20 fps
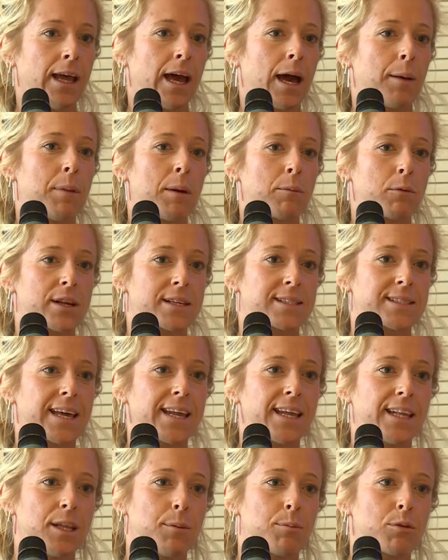Abbiamo una
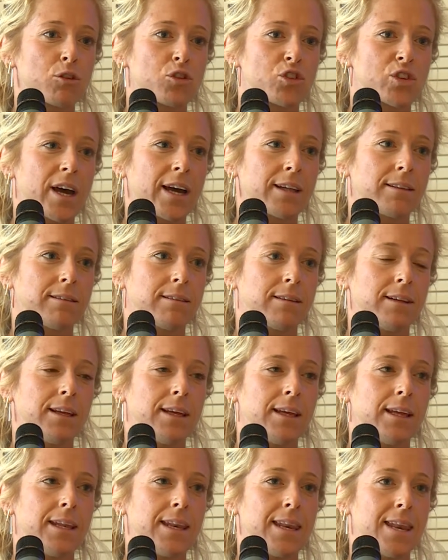serie di
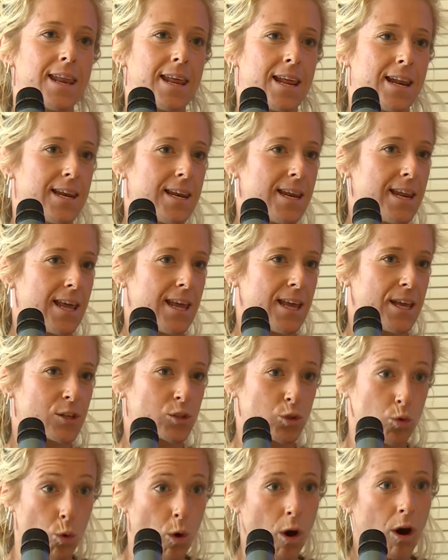progetti nelle
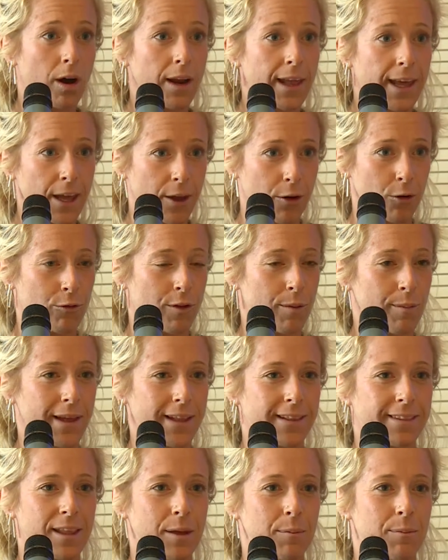scuole,
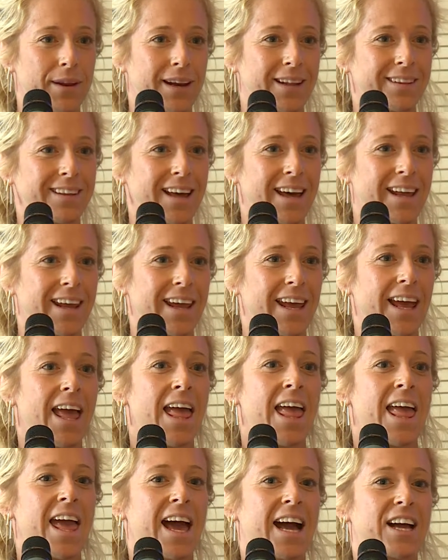ovviamente, per andare
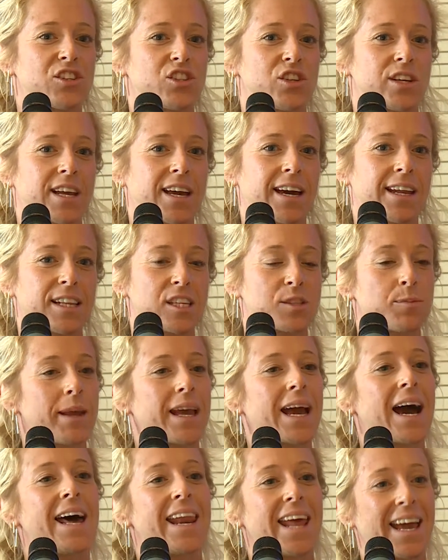a cercare di
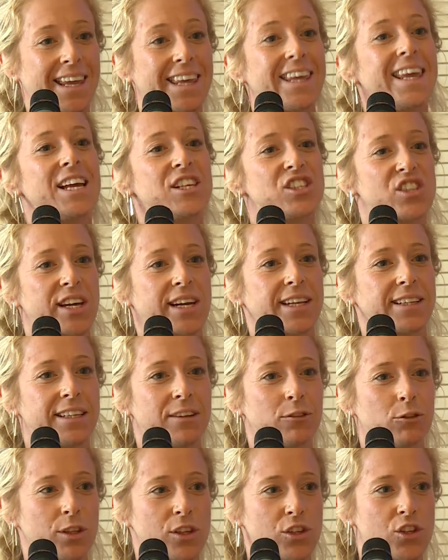spiegare a chi è già
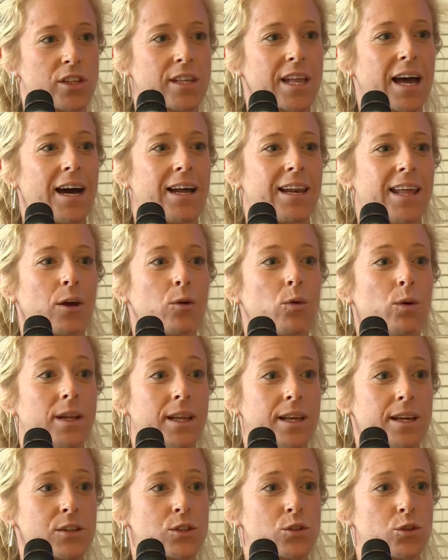nativo digitale
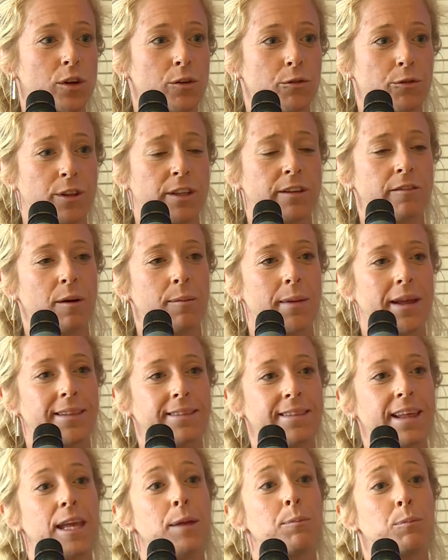quelli che sono
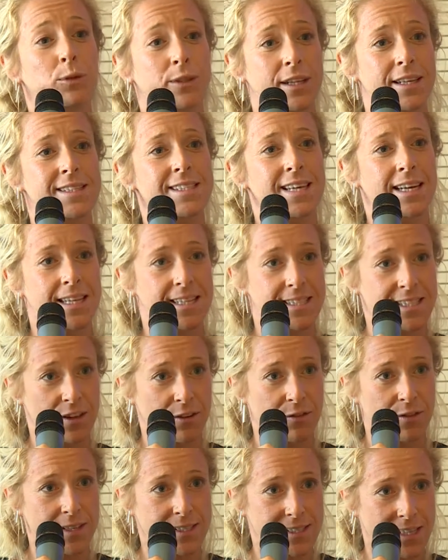effettivamente i potenziali
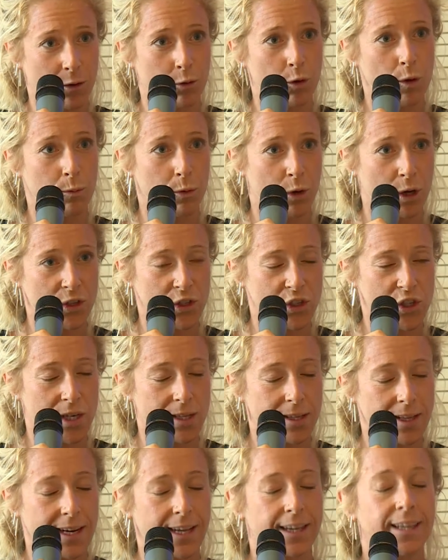servizi a cui può
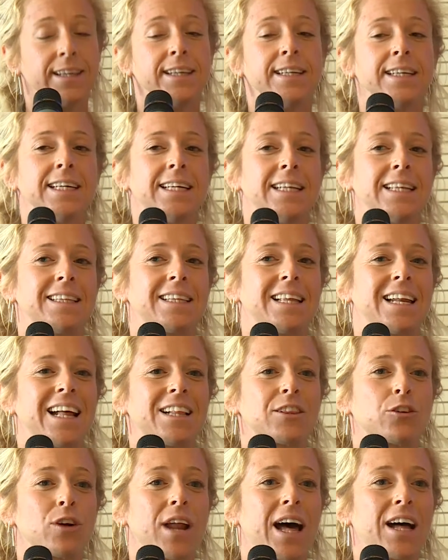accedere.
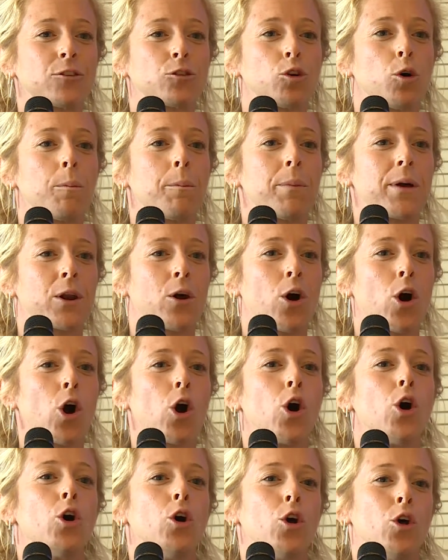Dall'altro lato
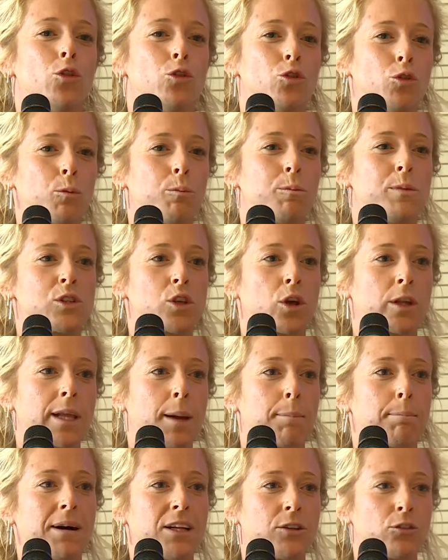però non
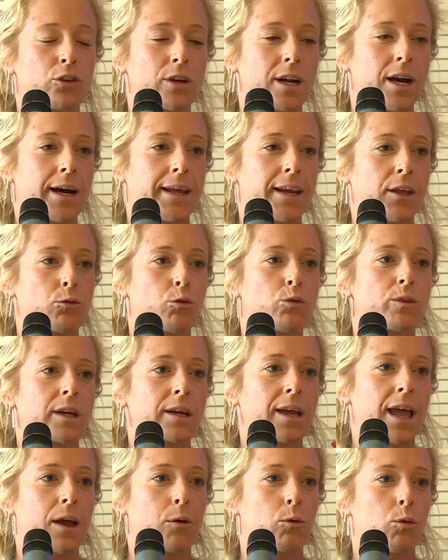bisogna abbandonare
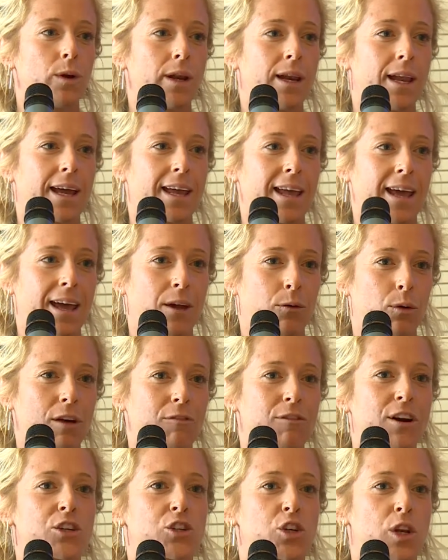tutta che quella che è
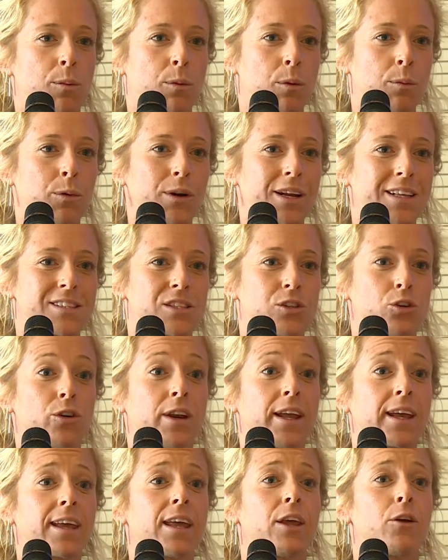quella fascia di
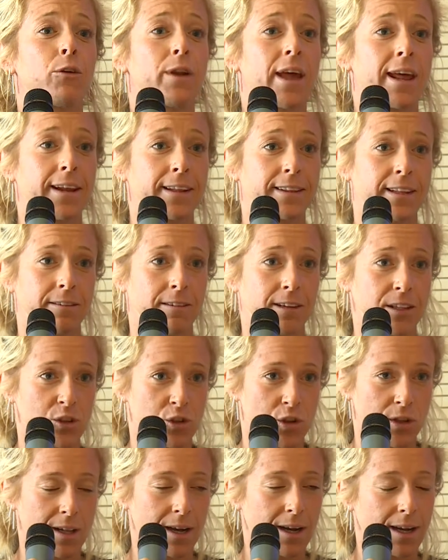popolazione che non è nativa
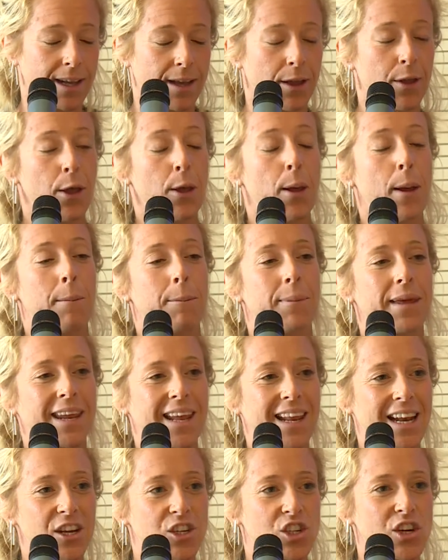digitale,
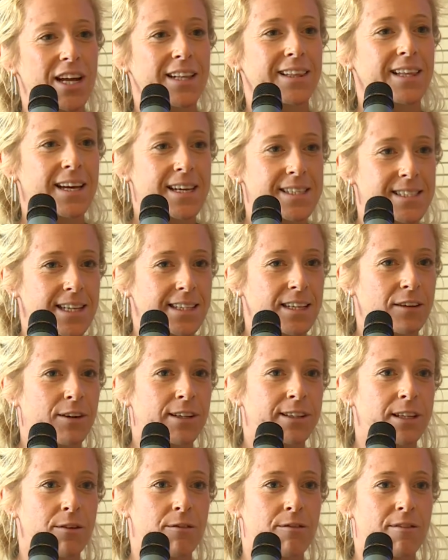perché la scelta che è stata
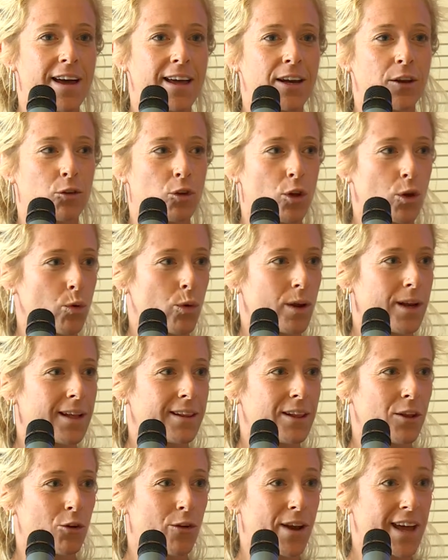fatta in Veneto è quella
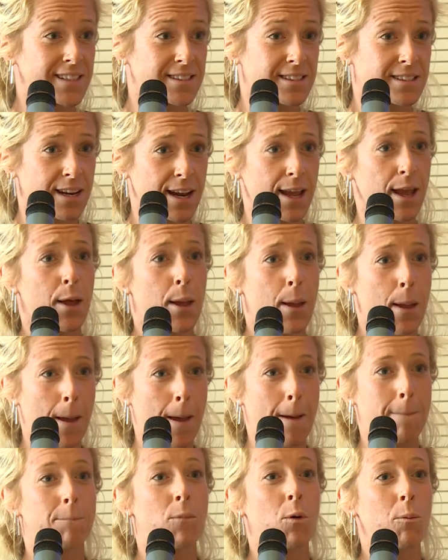di non essere
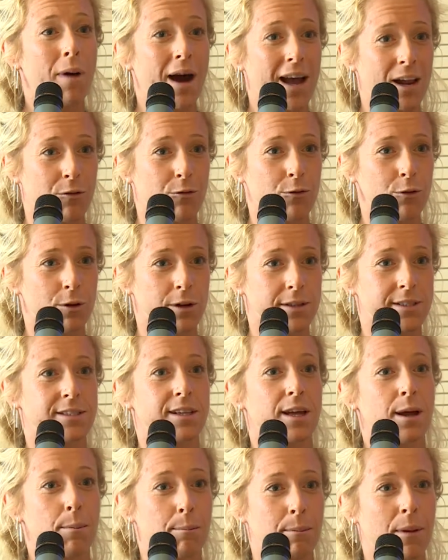mobile first
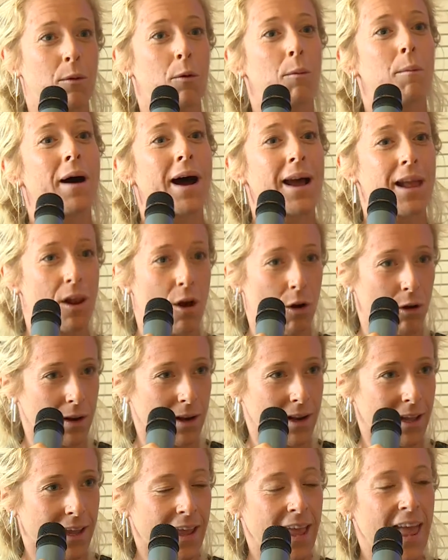ma mobile
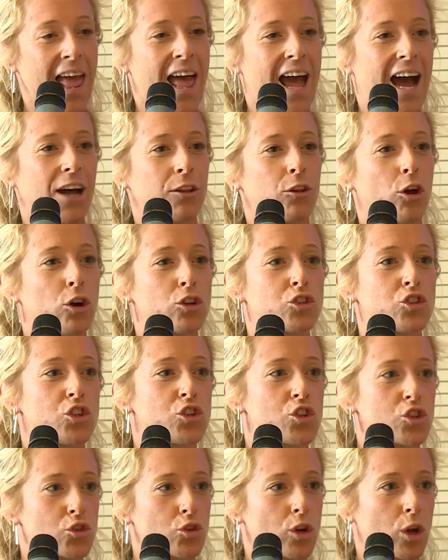only. Ad oggi
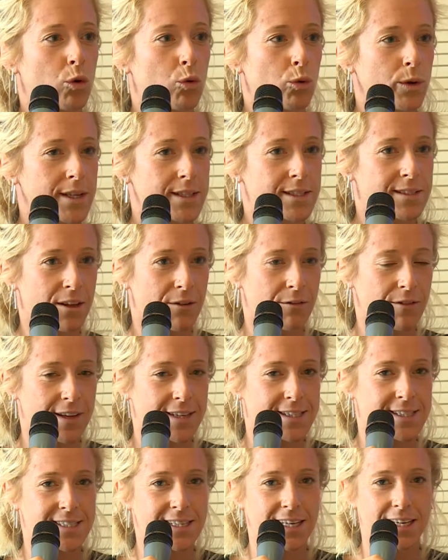ci sono alcuni
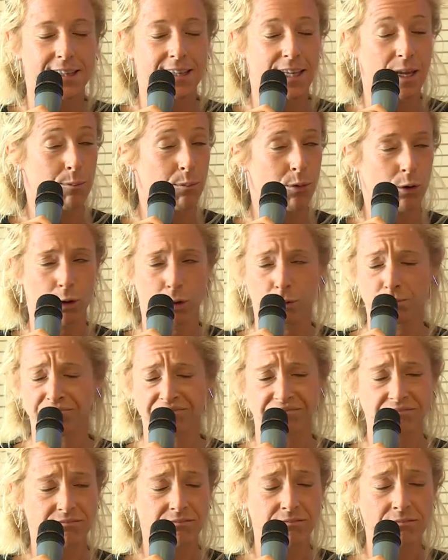servizi
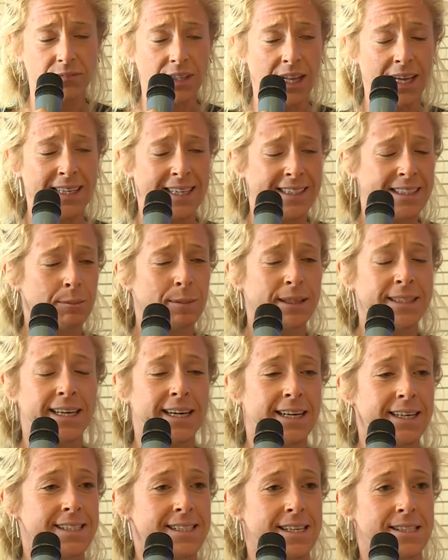tipo la
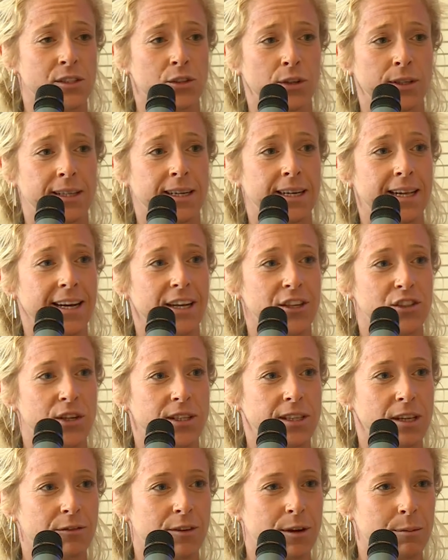dematerializzazione della
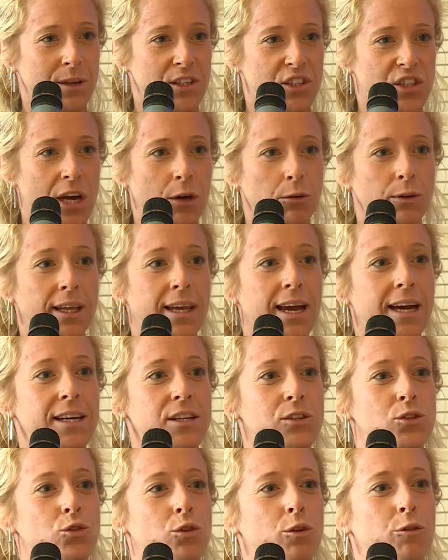ricetta farmaceutica
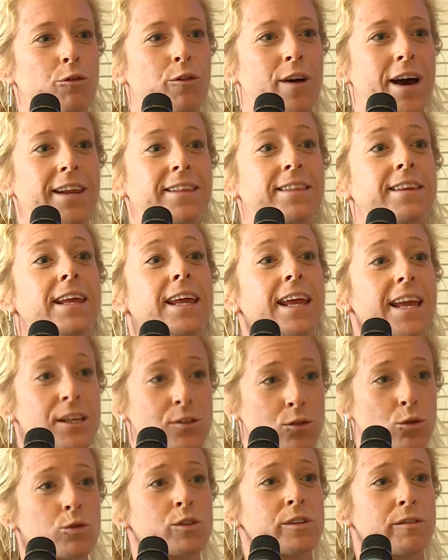che sono offerti
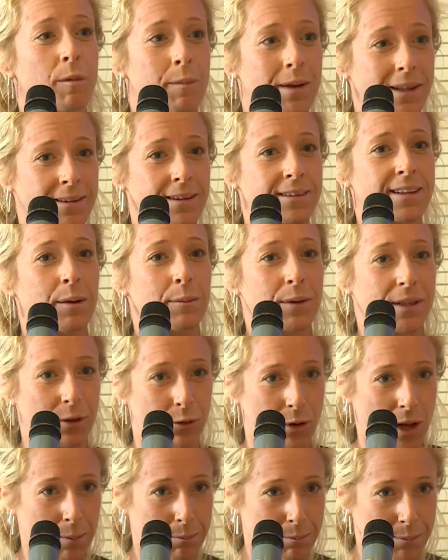esclusivamente tramite
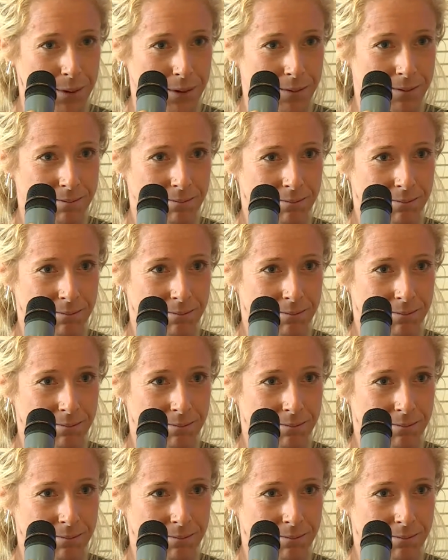un'app.